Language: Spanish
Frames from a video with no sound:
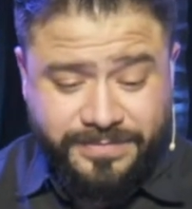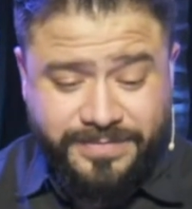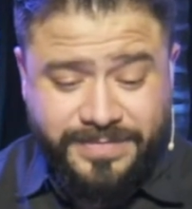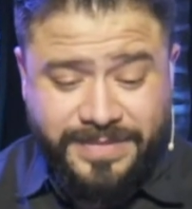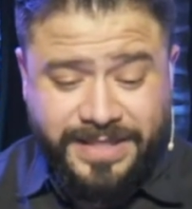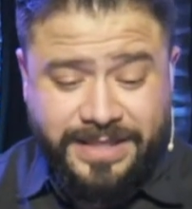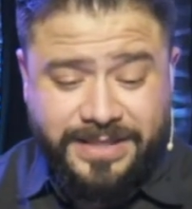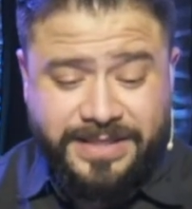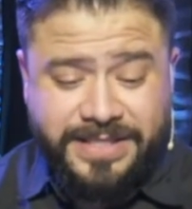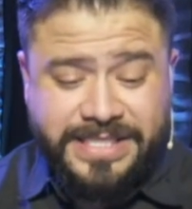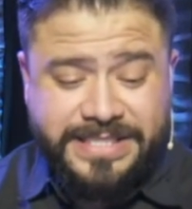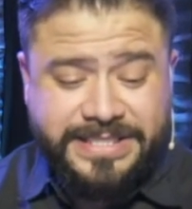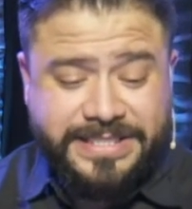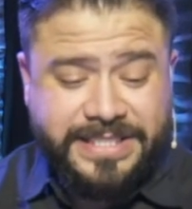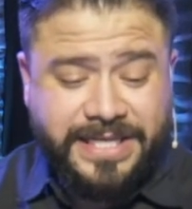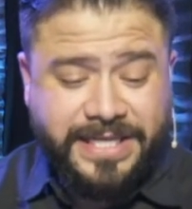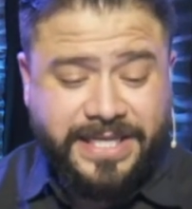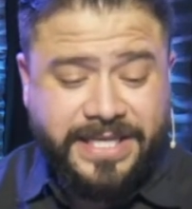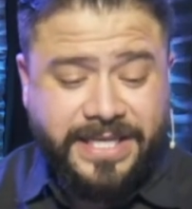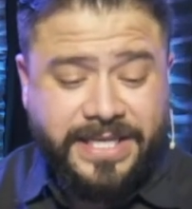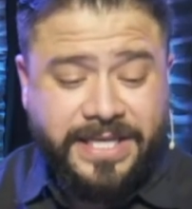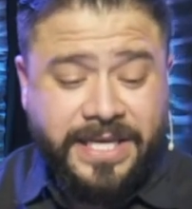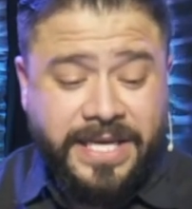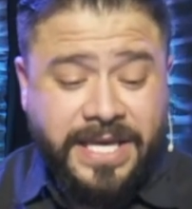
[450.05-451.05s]
dice
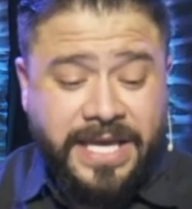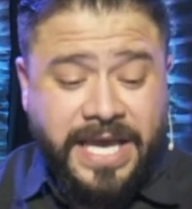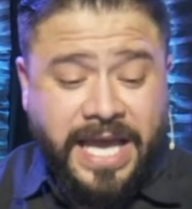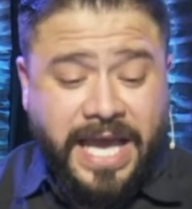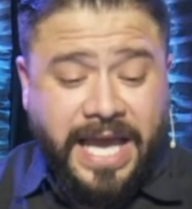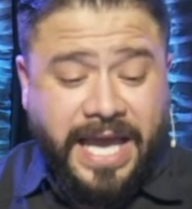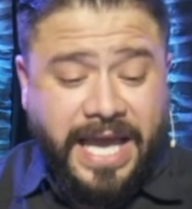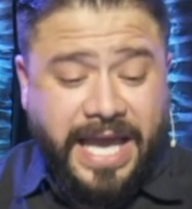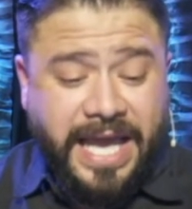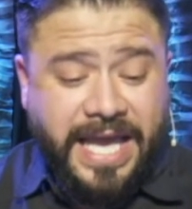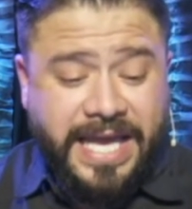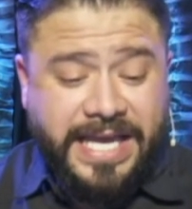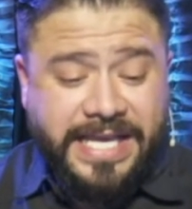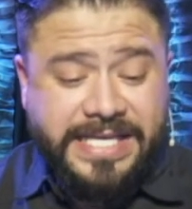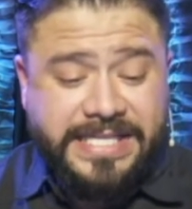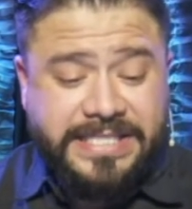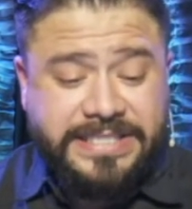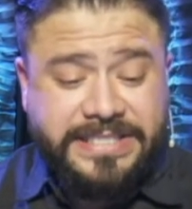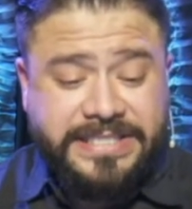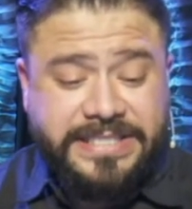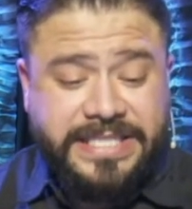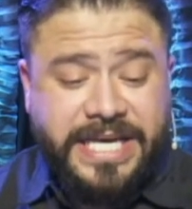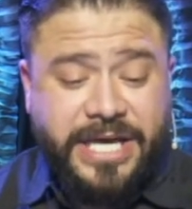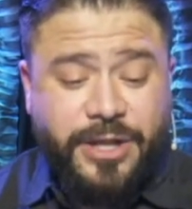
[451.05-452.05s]
aquí, e
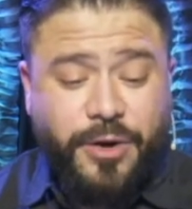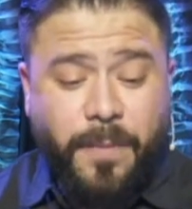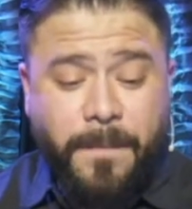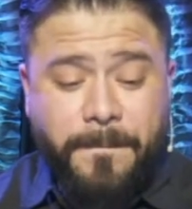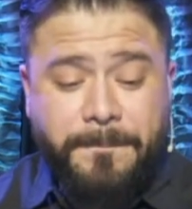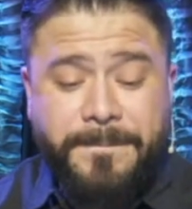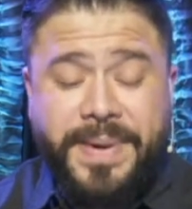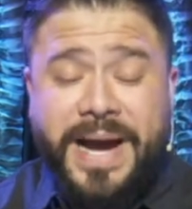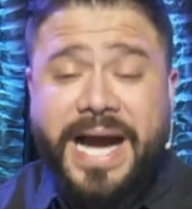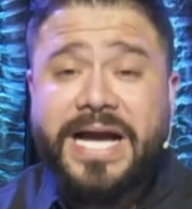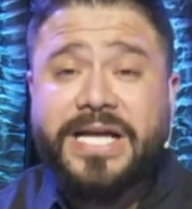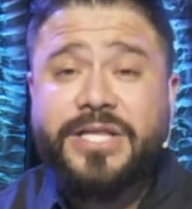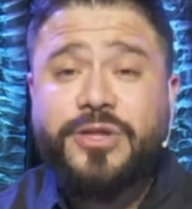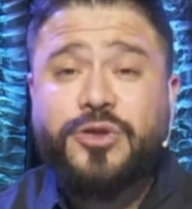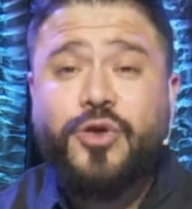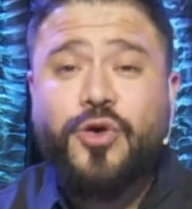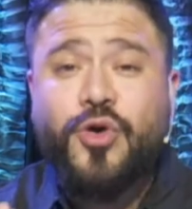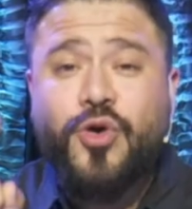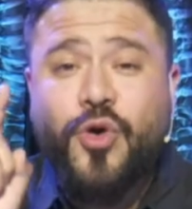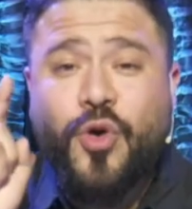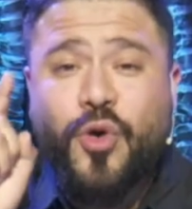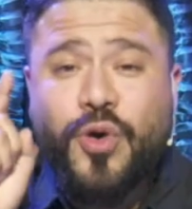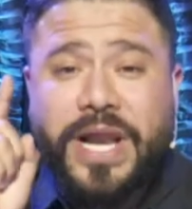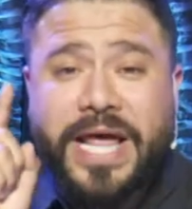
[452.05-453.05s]
hicieron
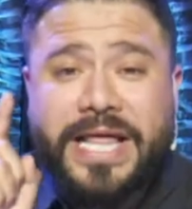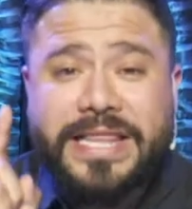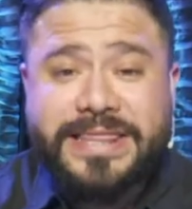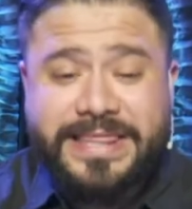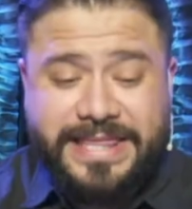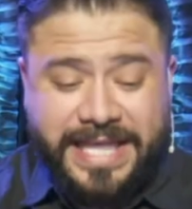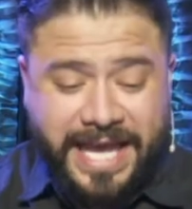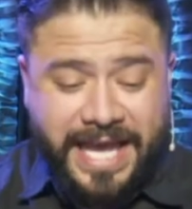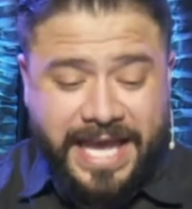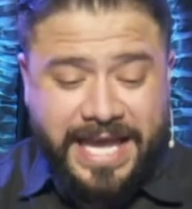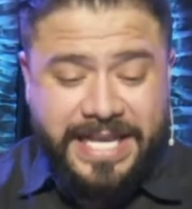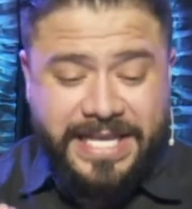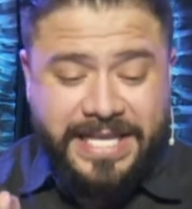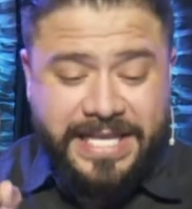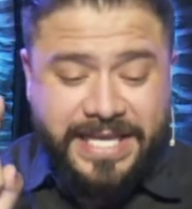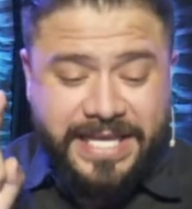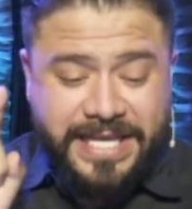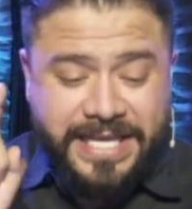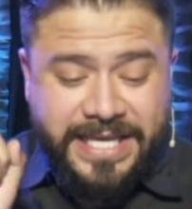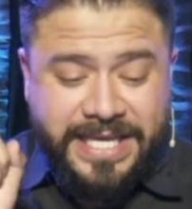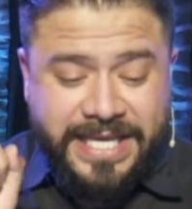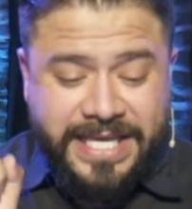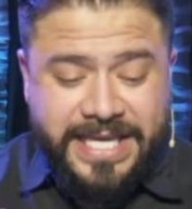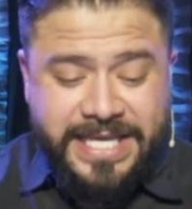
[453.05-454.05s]
pacto Jonatán
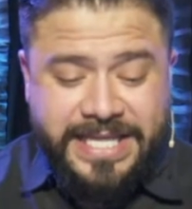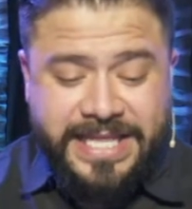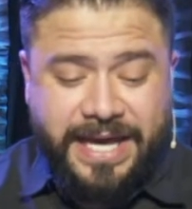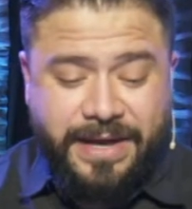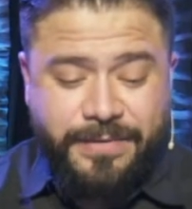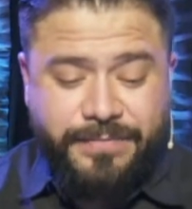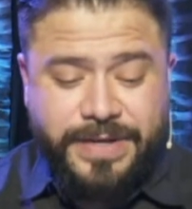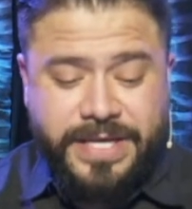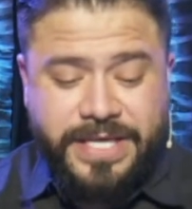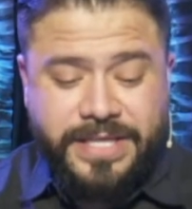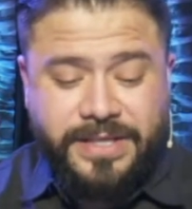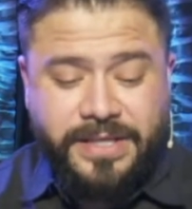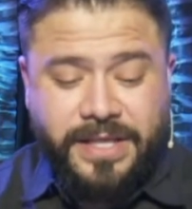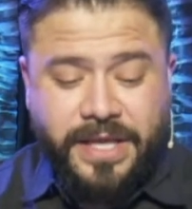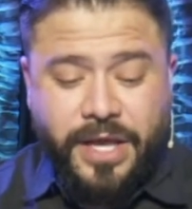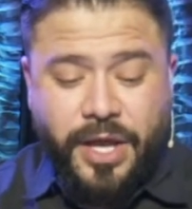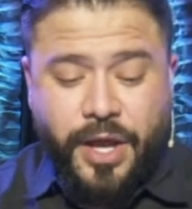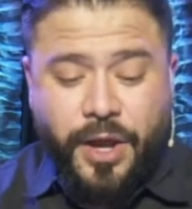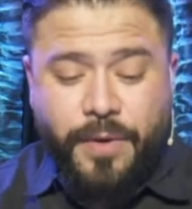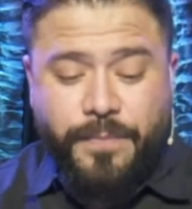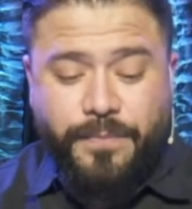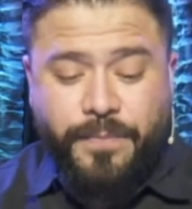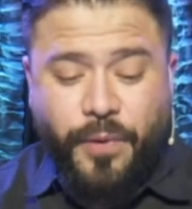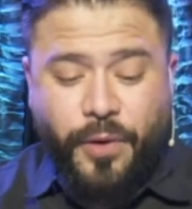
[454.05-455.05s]
y David,
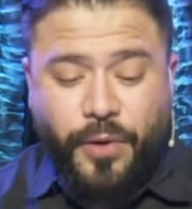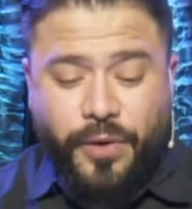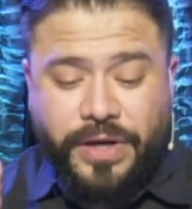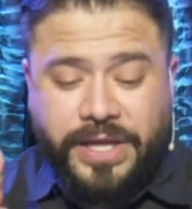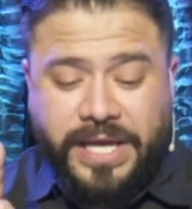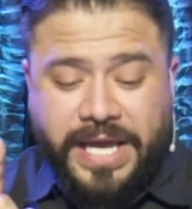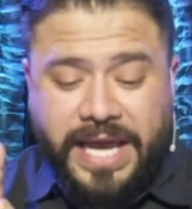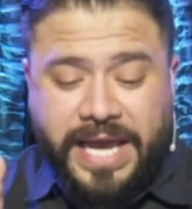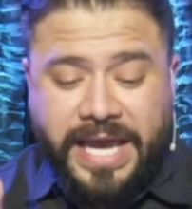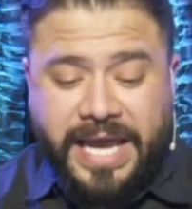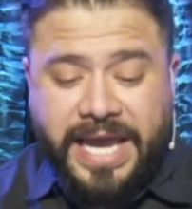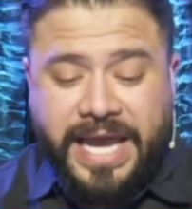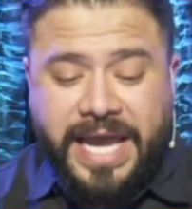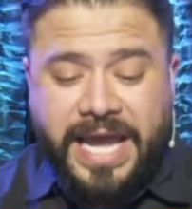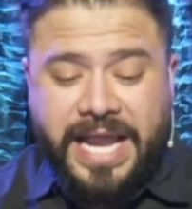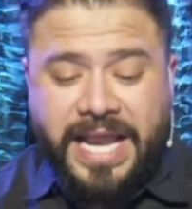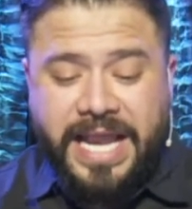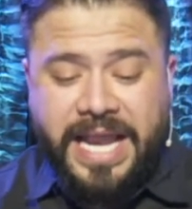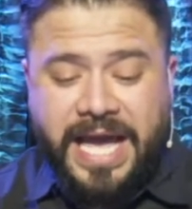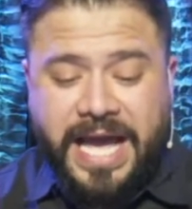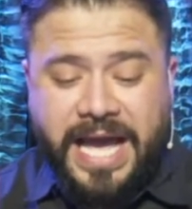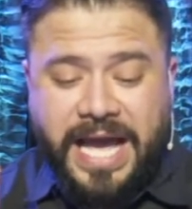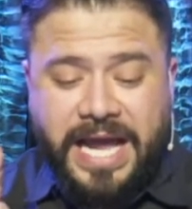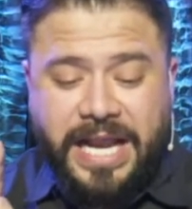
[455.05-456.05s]
porque
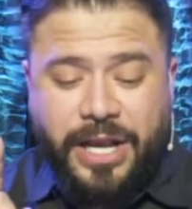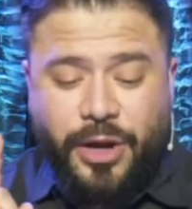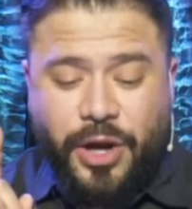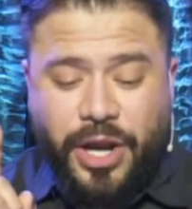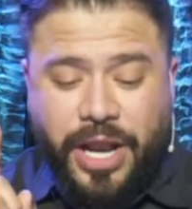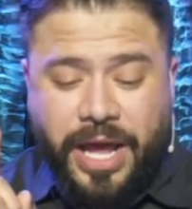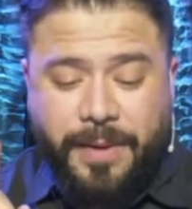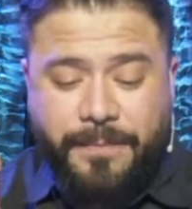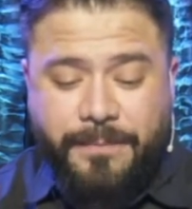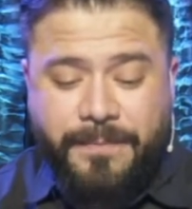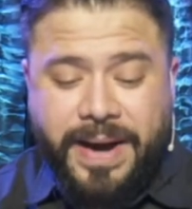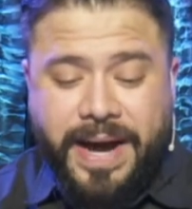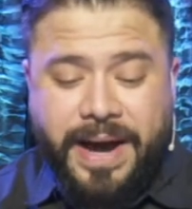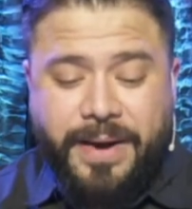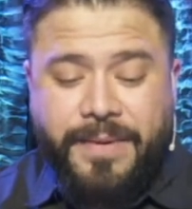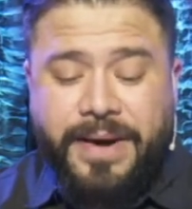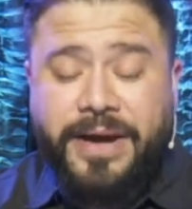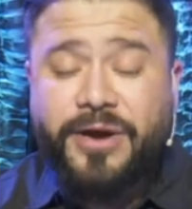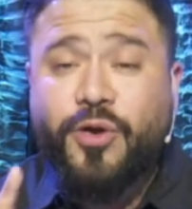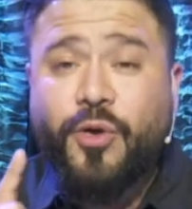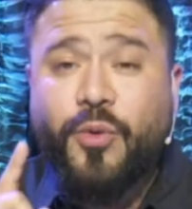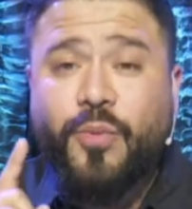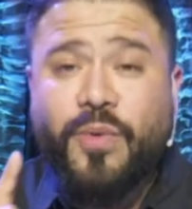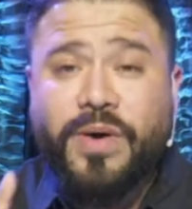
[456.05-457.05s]
él le
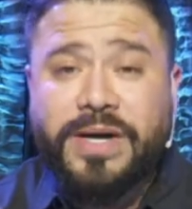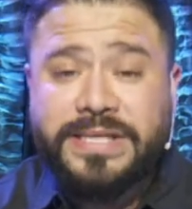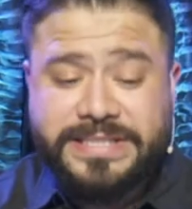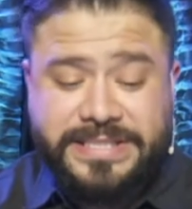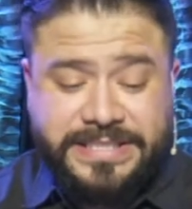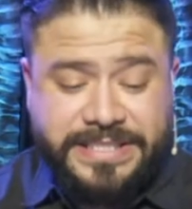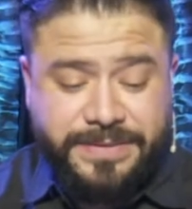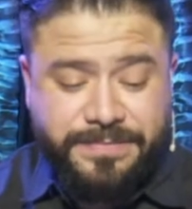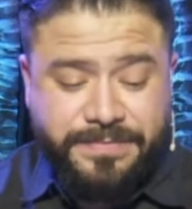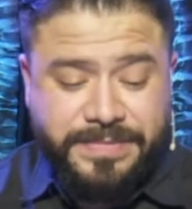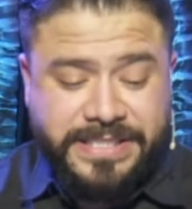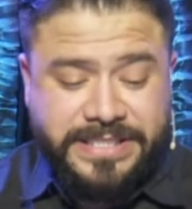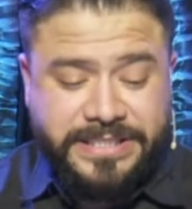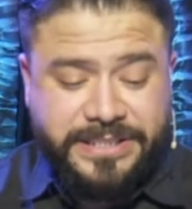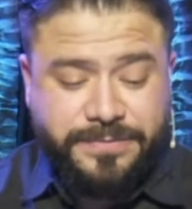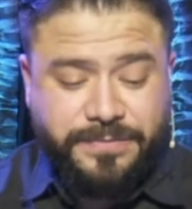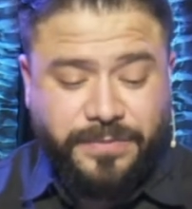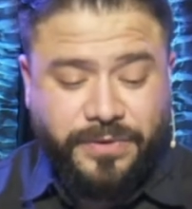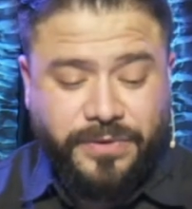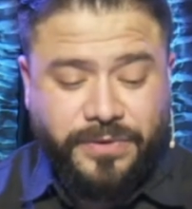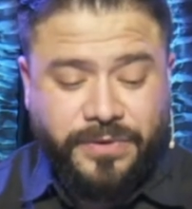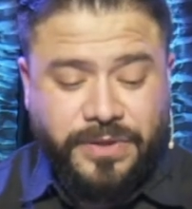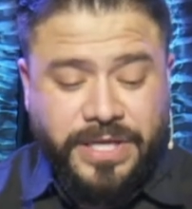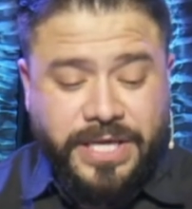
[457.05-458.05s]
amaba como a sí
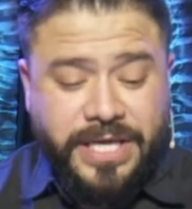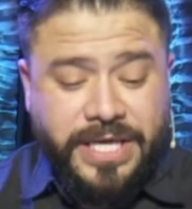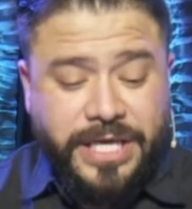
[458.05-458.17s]
mismo.